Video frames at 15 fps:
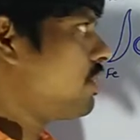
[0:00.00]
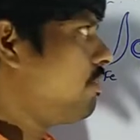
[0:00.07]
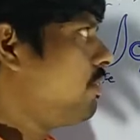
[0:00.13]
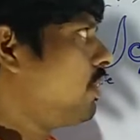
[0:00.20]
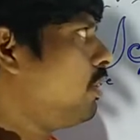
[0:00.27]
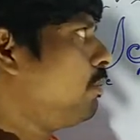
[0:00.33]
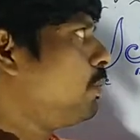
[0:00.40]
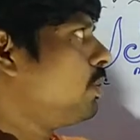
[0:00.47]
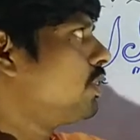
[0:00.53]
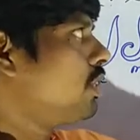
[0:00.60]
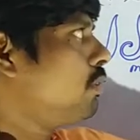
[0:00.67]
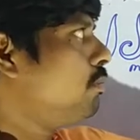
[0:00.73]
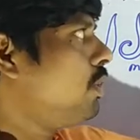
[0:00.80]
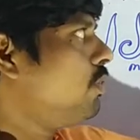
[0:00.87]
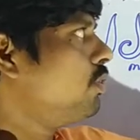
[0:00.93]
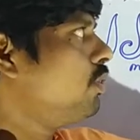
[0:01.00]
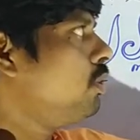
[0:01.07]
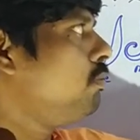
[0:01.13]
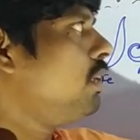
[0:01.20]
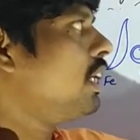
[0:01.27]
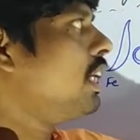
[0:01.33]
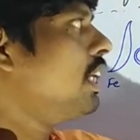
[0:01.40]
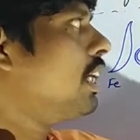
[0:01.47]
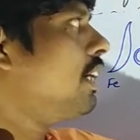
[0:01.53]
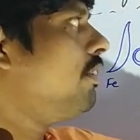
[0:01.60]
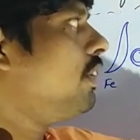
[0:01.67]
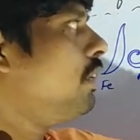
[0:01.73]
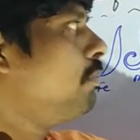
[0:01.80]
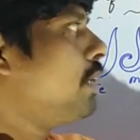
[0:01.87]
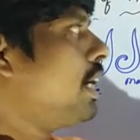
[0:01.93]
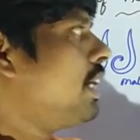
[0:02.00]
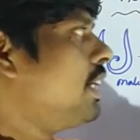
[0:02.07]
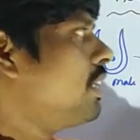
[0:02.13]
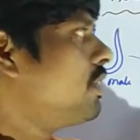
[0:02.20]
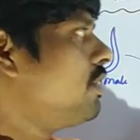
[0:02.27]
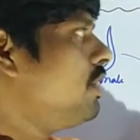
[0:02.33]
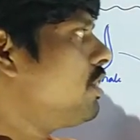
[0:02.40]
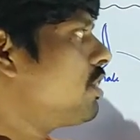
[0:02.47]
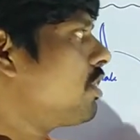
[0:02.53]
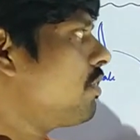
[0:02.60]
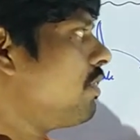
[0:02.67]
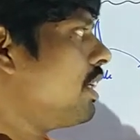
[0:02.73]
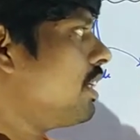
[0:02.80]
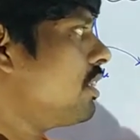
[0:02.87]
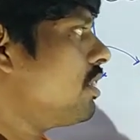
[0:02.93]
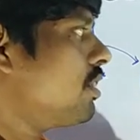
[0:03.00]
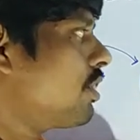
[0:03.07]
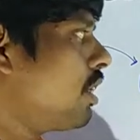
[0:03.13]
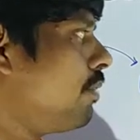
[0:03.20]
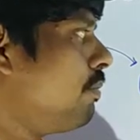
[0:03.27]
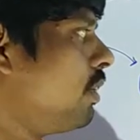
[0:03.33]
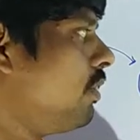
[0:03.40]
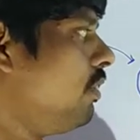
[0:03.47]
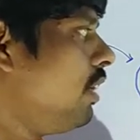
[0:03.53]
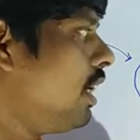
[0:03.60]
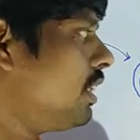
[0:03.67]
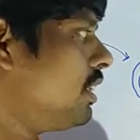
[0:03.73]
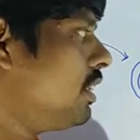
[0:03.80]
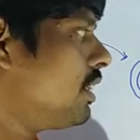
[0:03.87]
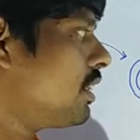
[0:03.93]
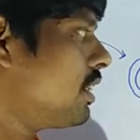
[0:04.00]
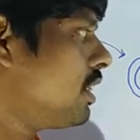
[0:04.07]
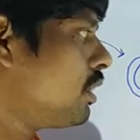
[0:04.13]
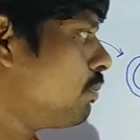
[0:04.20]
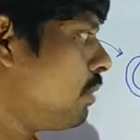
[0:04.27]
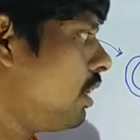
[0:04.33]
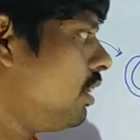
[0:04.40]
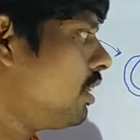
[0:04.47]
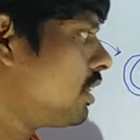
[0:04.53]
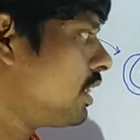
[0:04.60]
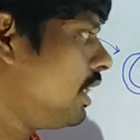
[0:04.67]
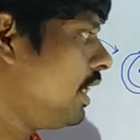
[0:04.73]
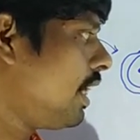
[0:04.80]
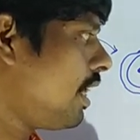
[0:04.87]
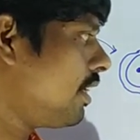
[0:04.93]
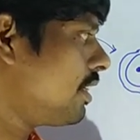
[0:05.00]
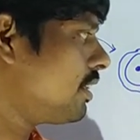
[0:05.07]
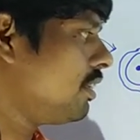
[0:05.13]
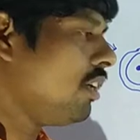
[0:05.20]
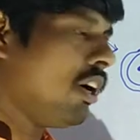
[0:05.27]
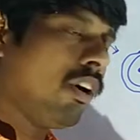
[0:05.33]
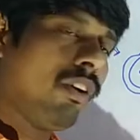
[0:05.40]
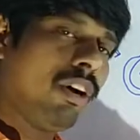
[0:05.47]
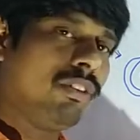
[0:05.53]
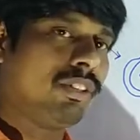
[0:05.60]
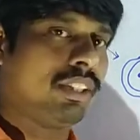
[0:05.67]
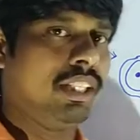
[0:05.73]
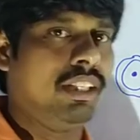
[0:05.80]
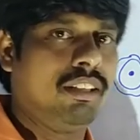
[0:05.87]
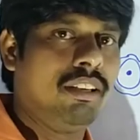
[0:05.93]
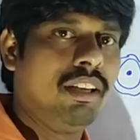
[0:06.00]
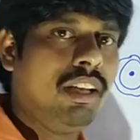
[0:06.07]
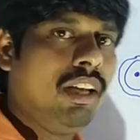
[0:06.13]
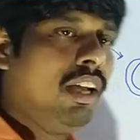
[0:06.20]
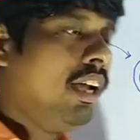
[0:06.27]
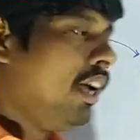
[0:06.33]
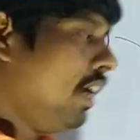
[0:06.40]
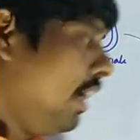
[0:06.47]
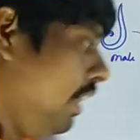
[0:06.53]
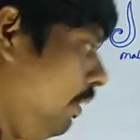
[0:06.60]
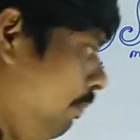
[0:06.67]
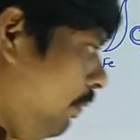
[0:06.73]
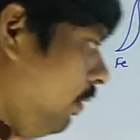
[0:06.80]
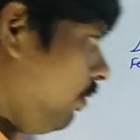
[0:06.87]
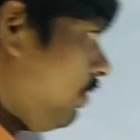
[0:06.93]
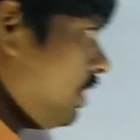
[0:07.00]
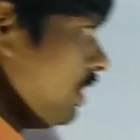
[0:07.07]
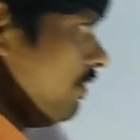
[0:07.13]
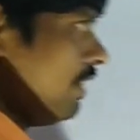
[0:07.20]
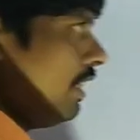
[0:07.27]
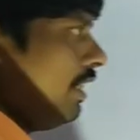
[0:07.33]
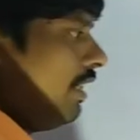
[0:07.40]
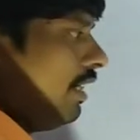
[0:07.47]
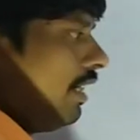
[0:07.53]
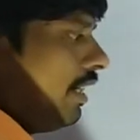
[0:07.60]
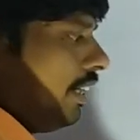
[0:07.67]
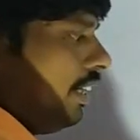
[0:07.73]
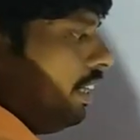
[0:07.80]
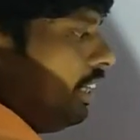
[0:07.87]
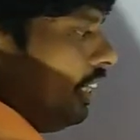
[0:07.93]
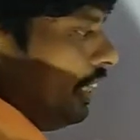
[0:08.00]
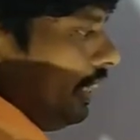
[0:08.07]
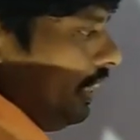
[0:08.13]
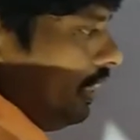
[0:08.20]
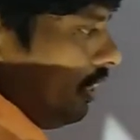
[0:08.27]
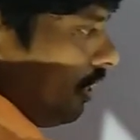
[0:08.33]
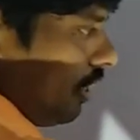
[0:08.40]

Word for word: సిస్టమ్ యొక్క ప్రెజర్ మౌత్ బకల్ క్యావిటీ ప్యానిక్స్ ఈసోఫాగస్ స్టమక్ లార్జ్ ఇంటెస్టైన్ స్మాల్ ఇంటెస్టైన్ యానస్ అవుట్ సైడ్ ఇప్పుడు విషయం ఏంటి అంటే ఈ